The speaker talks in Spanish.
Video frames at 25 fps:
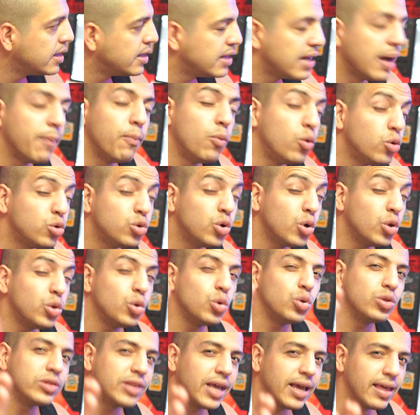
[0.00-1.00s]
Y a muchos
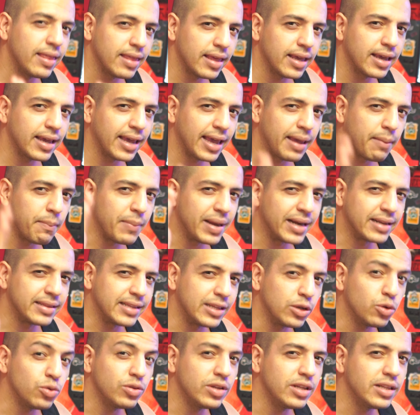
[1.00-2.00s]
de ustedes que
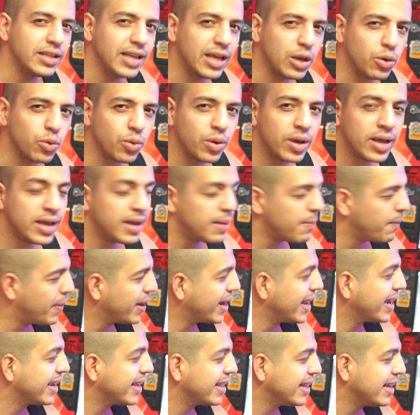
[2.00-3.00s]
invirtieron dinero
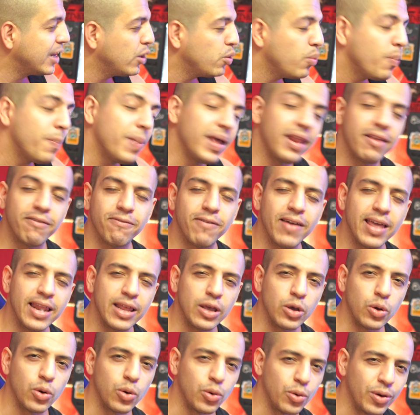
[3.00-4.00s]
para adquirir un
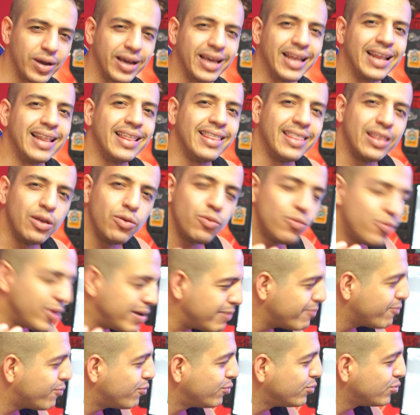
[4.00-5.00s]
periférico que desde dé un
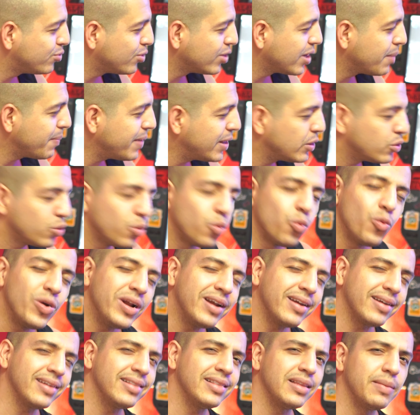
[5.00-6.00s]
buen funcionamiento, un
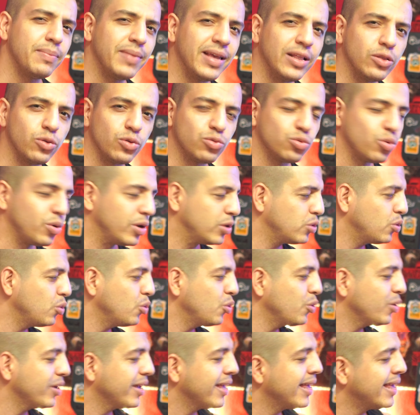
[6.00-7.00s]
buen rendimiento y sobre
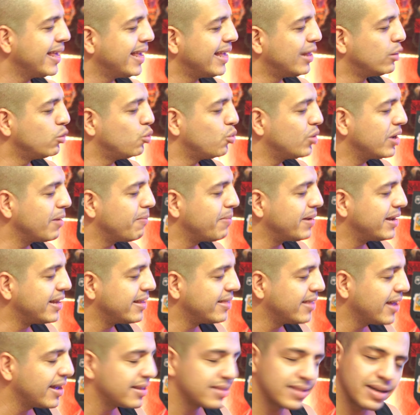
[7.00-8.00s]
todo
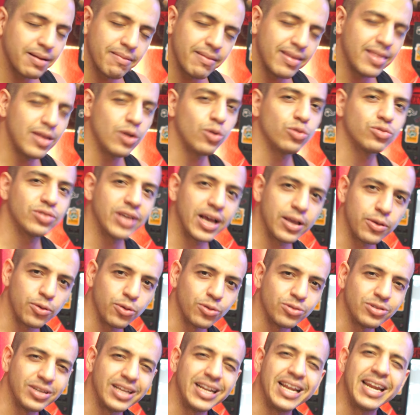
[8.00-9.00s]
durabilidad a través de los
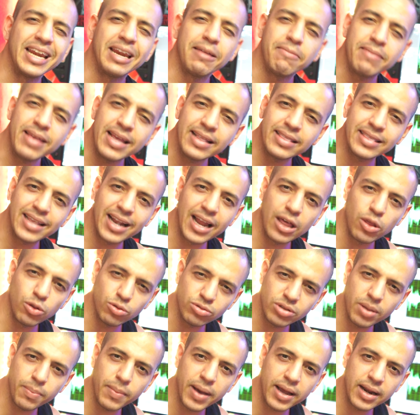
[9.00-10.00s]
años, se les revienta a las
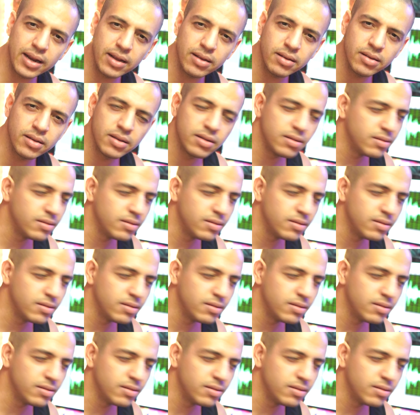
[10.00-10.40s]
dos semanas,